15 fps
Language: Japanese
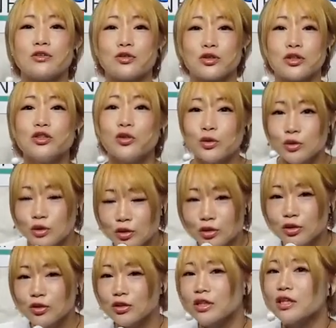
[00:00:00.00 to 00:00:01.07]
強
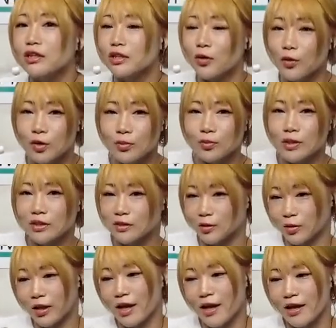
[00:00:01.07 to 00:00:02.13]
くなっております
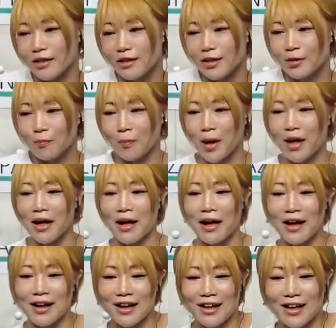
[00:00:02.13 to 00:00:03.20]
ので、
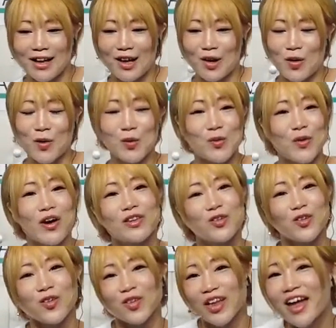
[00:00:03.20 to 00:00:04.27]
まあ、この
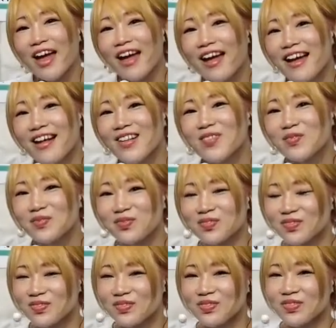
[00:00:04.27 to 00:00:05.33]
後のね、
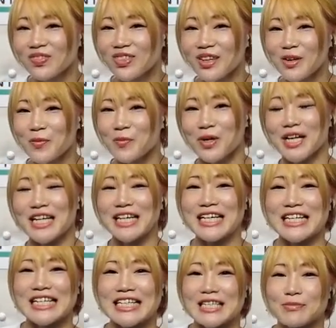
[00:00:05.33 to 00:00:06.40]

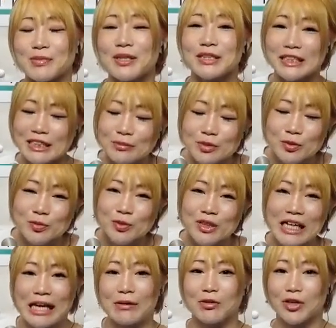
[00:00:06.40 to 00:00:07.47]
まあ自分舞
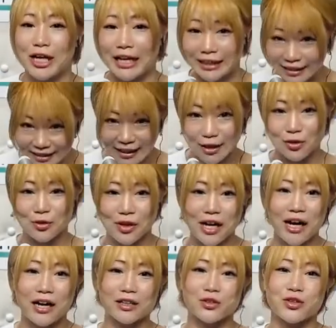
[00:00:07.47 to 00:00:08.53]
台を控えてたりと
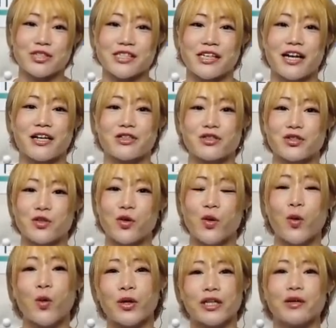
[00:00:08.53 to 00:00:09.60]
か、アクトレスガールズ
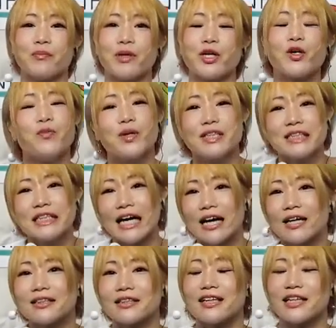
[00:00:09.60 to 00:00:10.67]
の大きなビッグマッチ
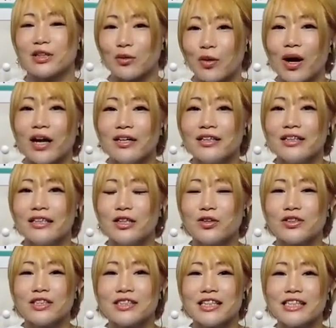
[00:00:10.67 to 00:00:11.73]
があったりとか、い
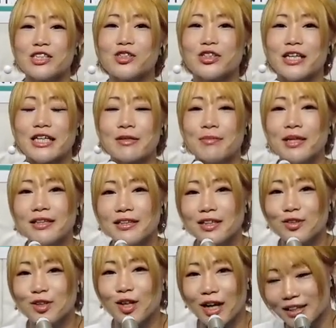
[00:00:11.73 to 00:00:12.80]
ろんなスケジュールが決まって
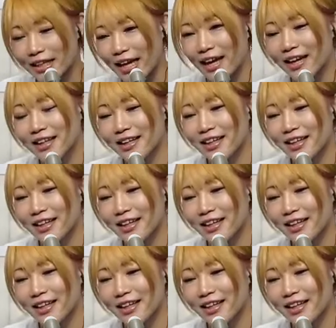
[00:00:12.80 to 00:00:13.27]
る中で、